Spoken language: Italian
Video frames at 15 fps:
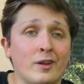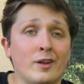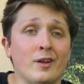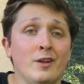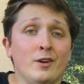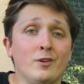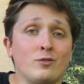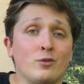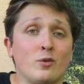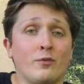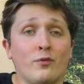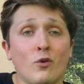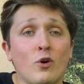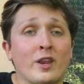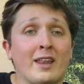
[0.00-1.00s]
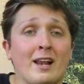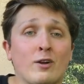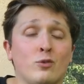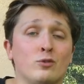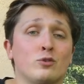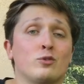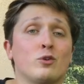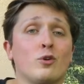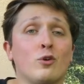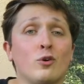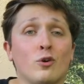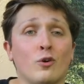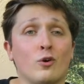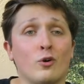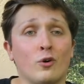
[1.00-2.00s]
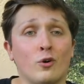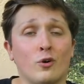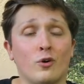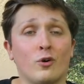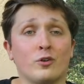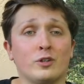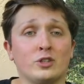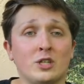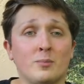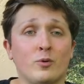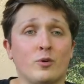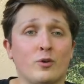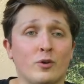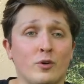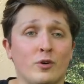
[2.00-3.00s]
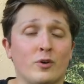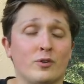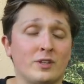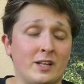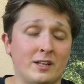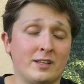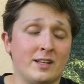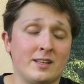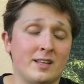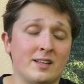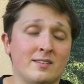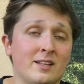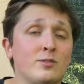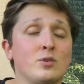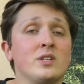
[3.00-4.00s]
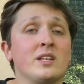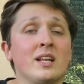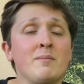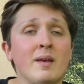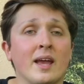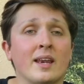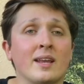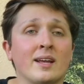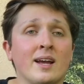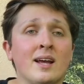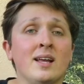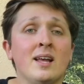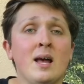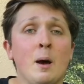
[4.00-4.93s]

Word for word: sono fuori dal controllo diciamo, del, del, degli Stati Uniti d'America,